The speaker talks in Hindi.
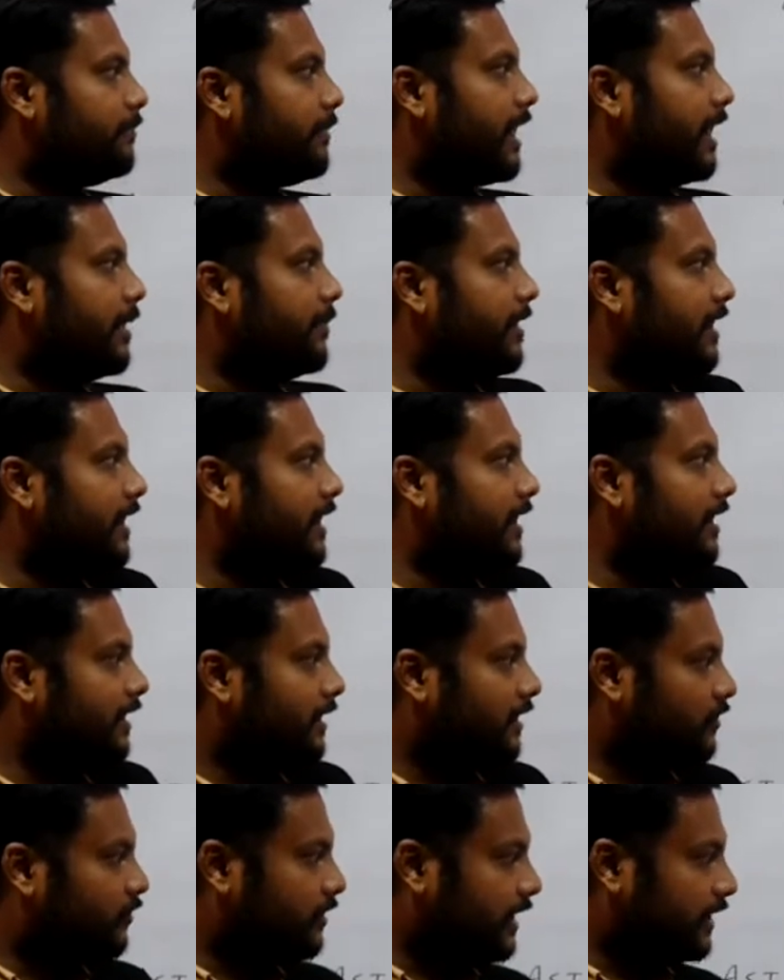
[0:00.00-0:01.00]
बराबर हैं
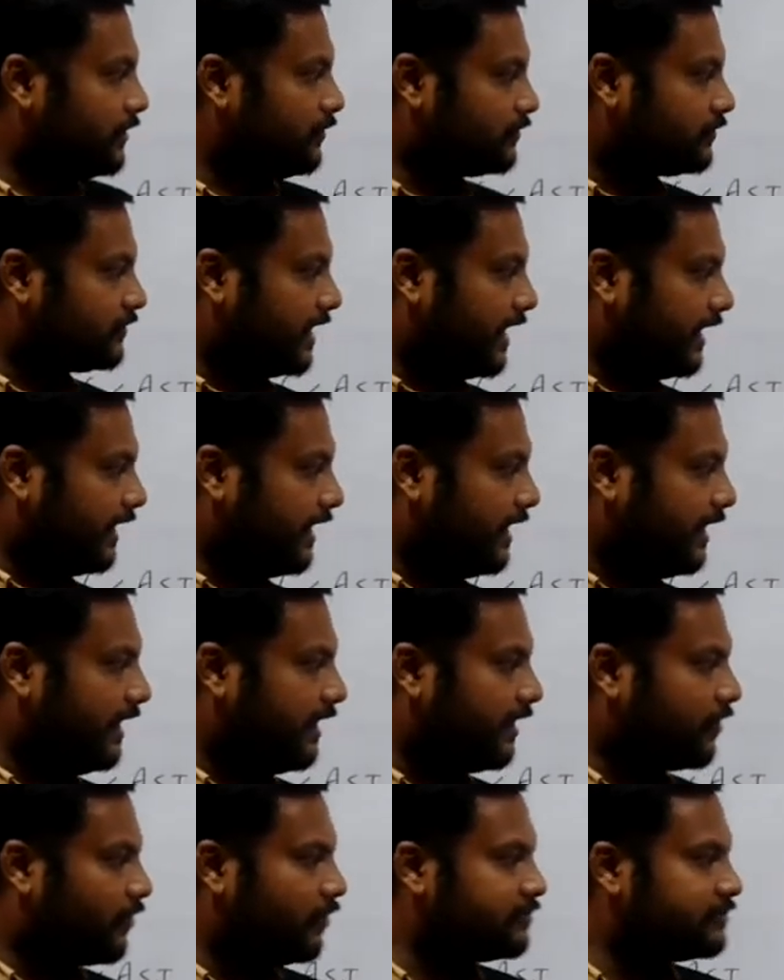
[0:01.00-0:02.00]
तो ये जो ट्राइंगल
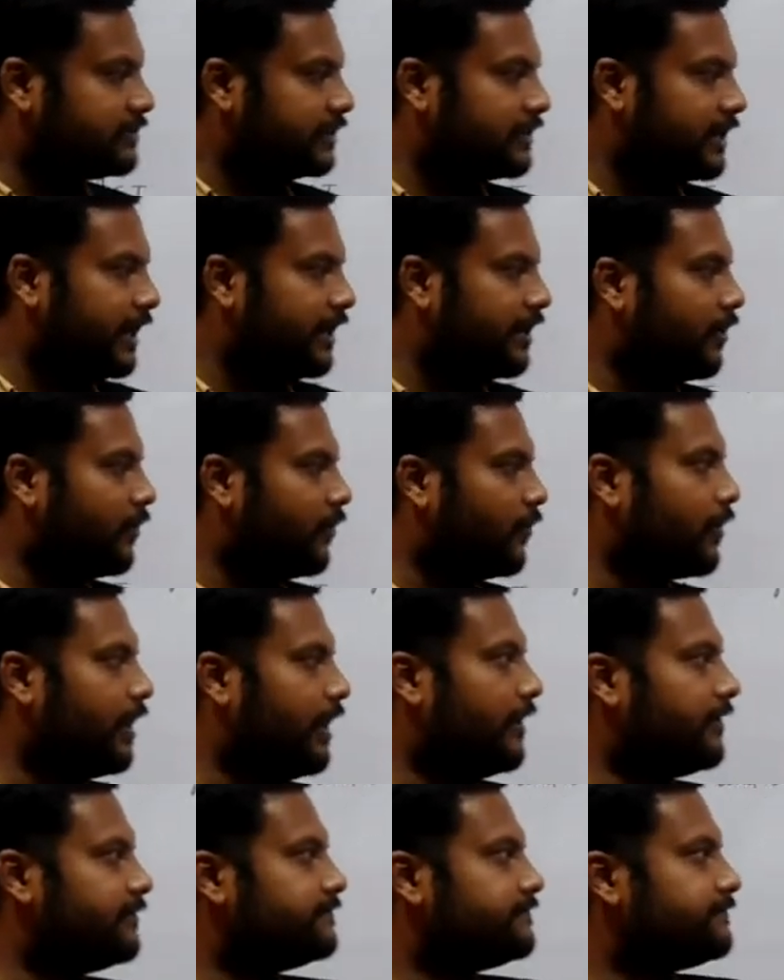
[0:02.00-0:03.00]
है कौन सा ट्राइंगल हो
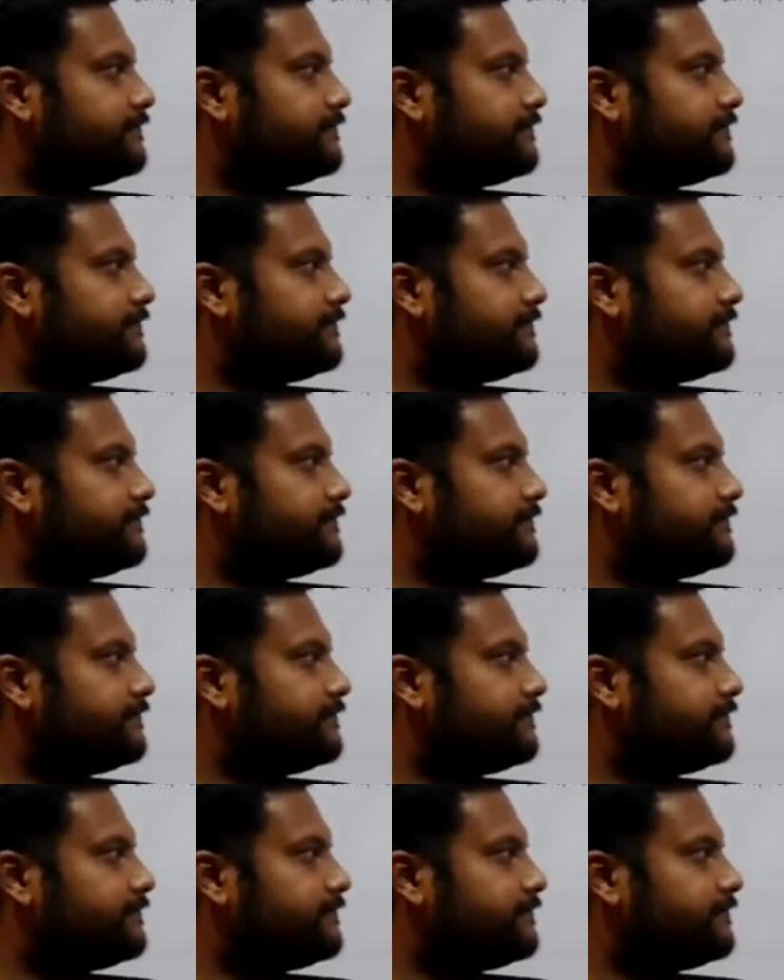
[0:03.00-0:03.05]
गया